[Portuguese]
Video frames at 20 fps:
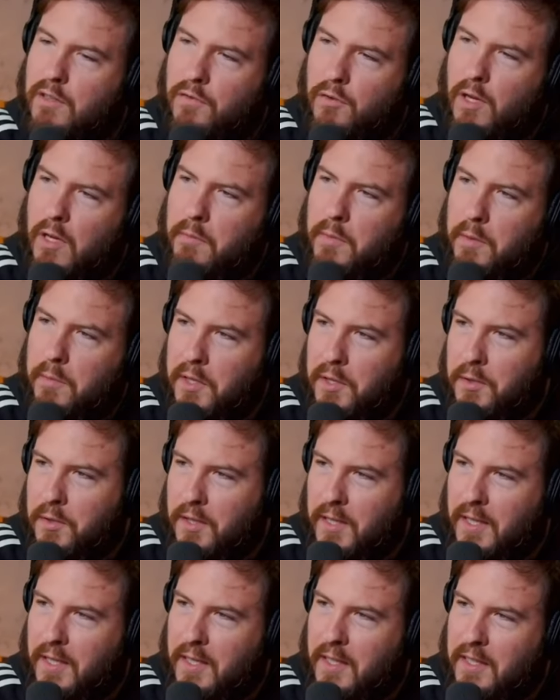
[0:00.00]
você falou é bíblico,
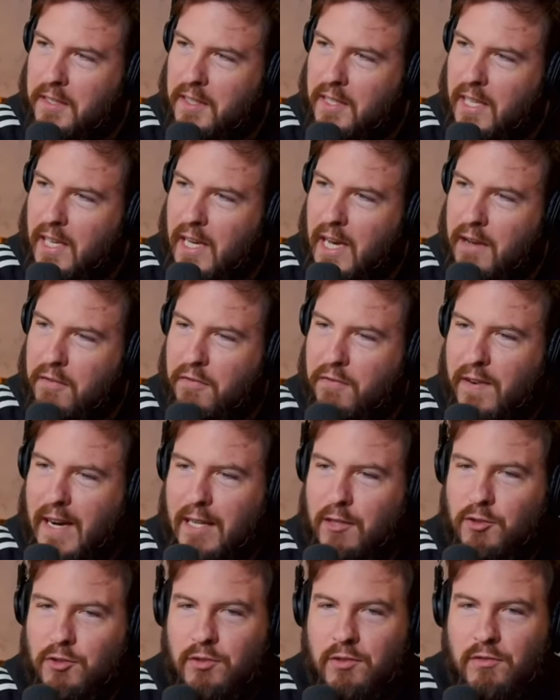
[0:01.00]
né? Que assim, é, é, é
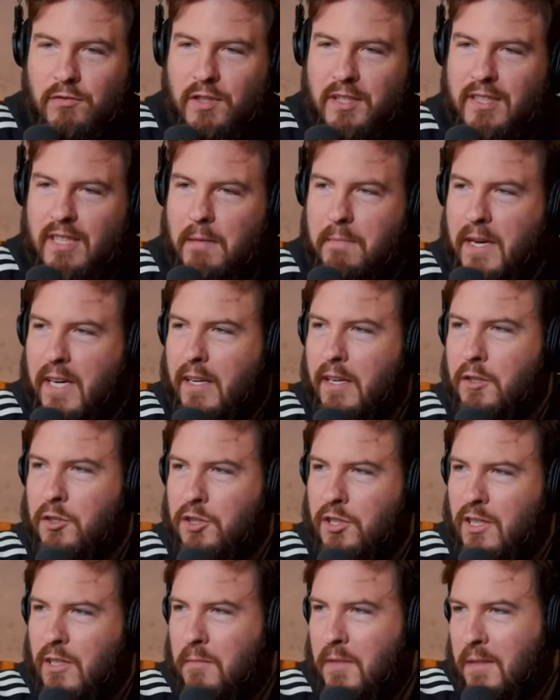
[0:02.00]
fácil você amar quem
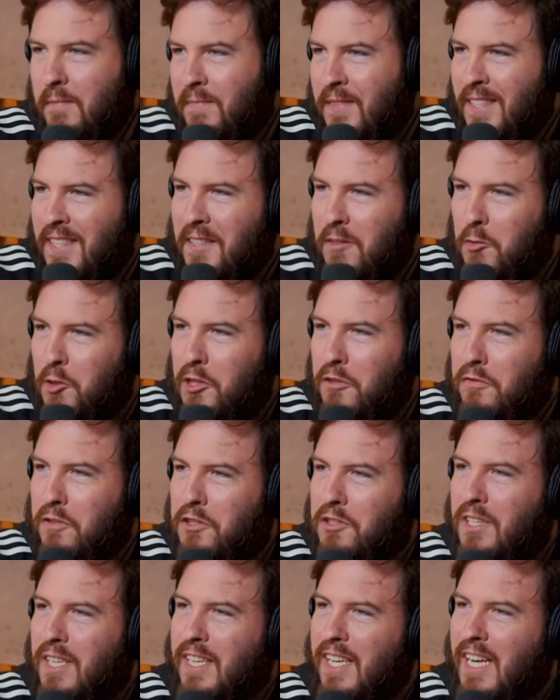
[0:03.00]
te ama
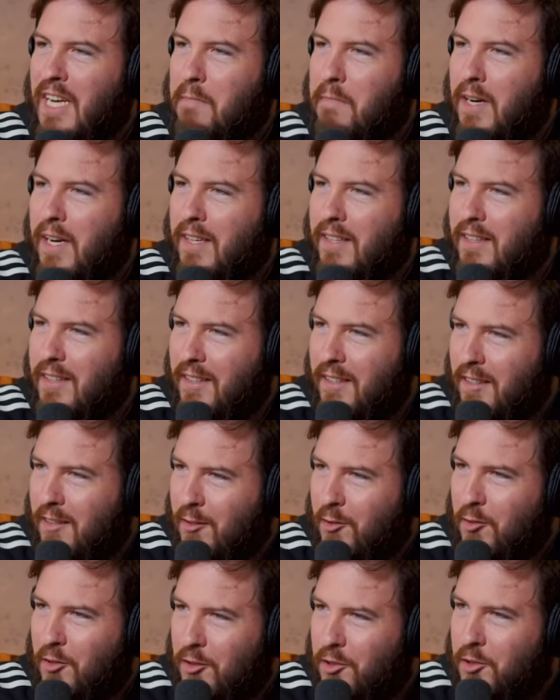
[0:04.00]
difícil é quem amar Isso.
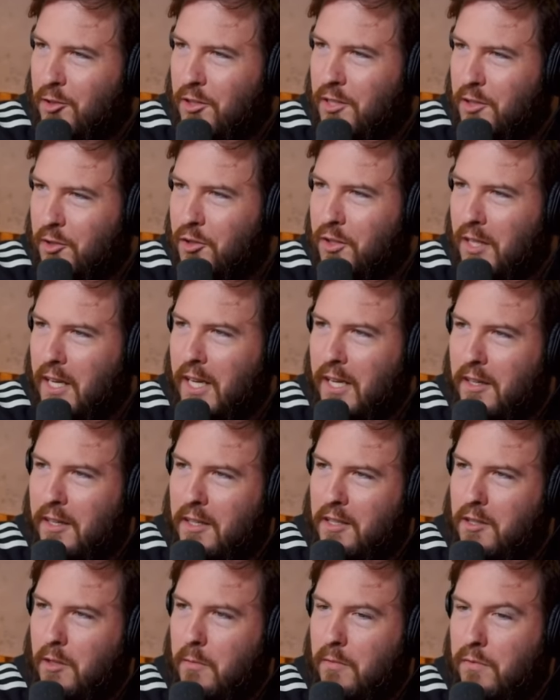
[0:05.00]
quem te, te, odeia,
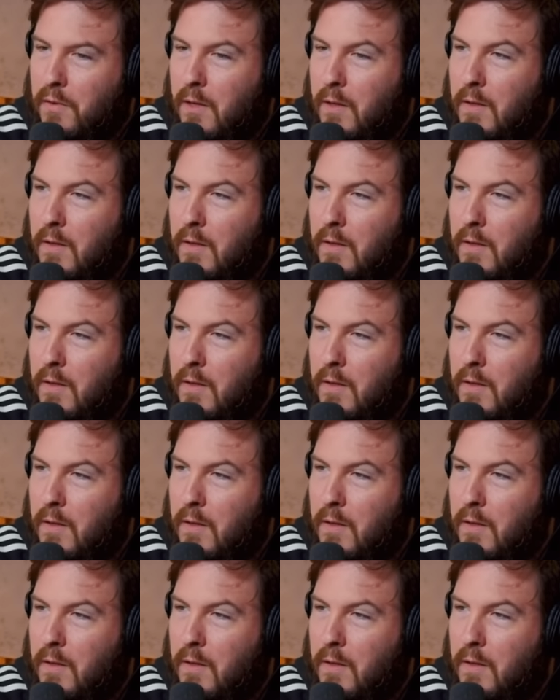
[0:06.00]
né? É, até,